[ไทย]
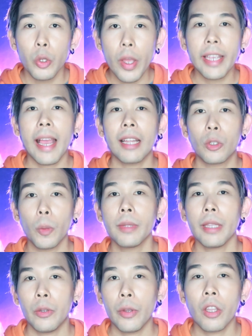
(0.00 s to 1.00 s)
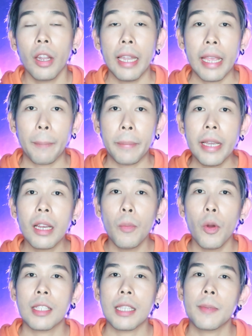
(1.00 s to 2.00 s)
ด้วยการทุบตีด้วยท่อนเหล็กเพื่อข
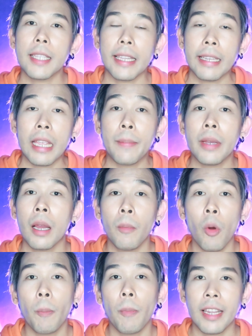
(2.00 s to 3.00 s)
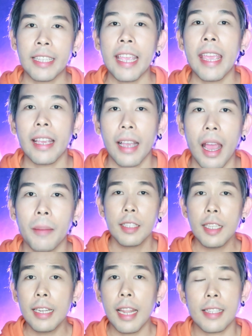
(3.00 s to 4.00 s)
โมยทรัพย์สินในเมืองมงปารีเย่ครับ
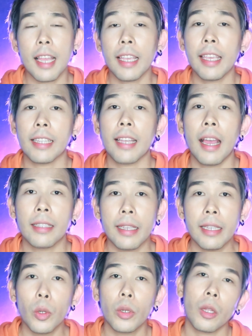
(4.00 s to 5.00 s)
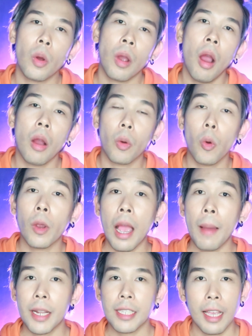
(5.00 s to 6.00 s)
ซึ่งหลังจากเหตุการณ์ที่ตัวตลกออกคุก
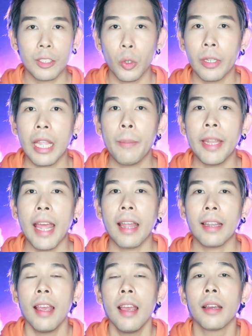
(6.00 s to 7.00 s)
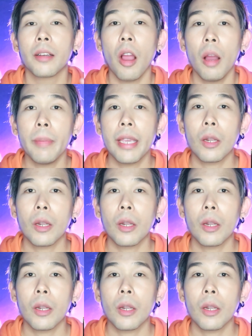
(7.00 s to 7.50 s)
คามประชาชนได้ไม่นานก็มี